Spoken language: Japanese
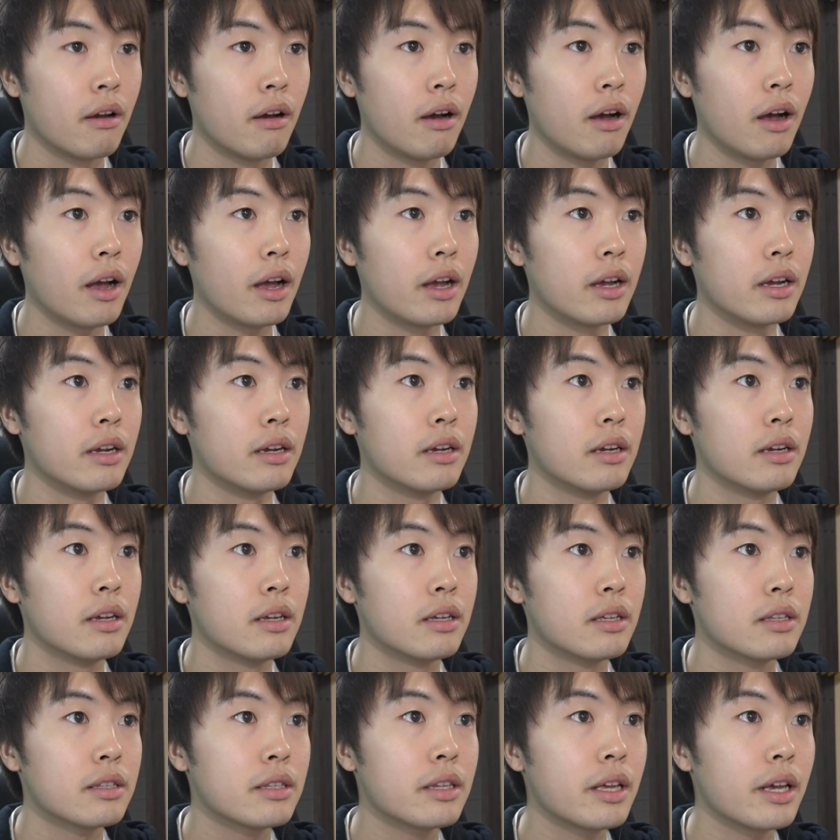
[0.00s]
はい
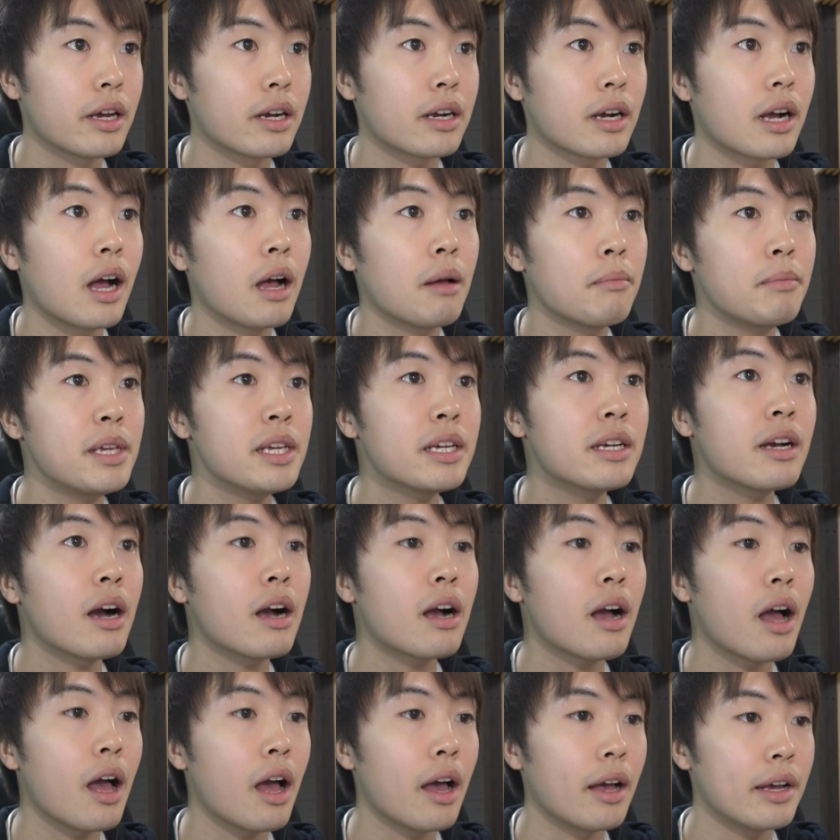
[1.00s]
で神
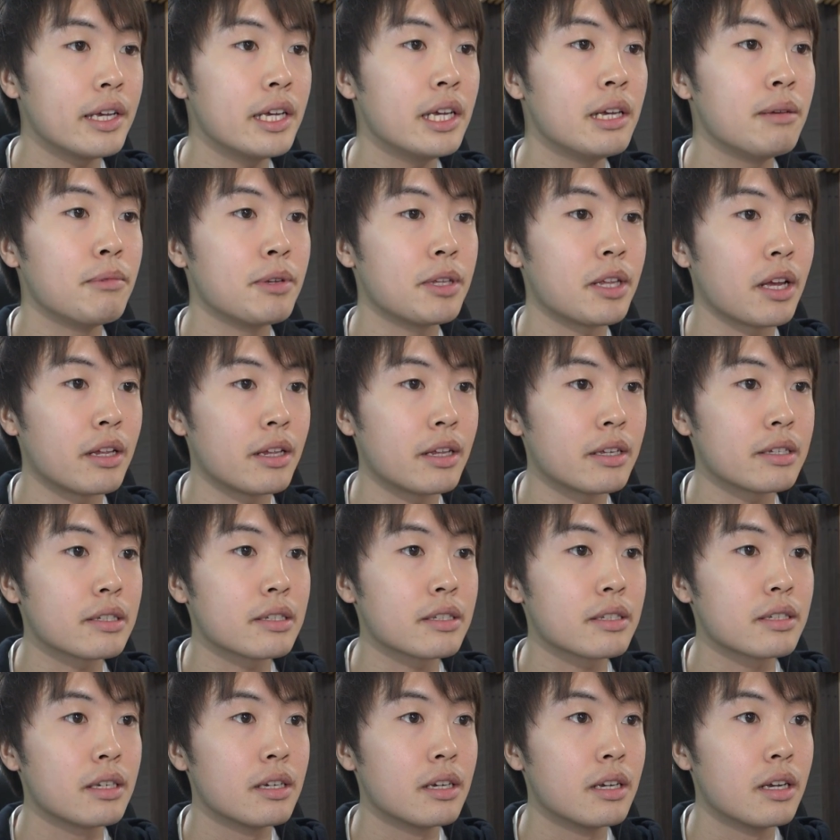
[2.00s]
化がいいみたいです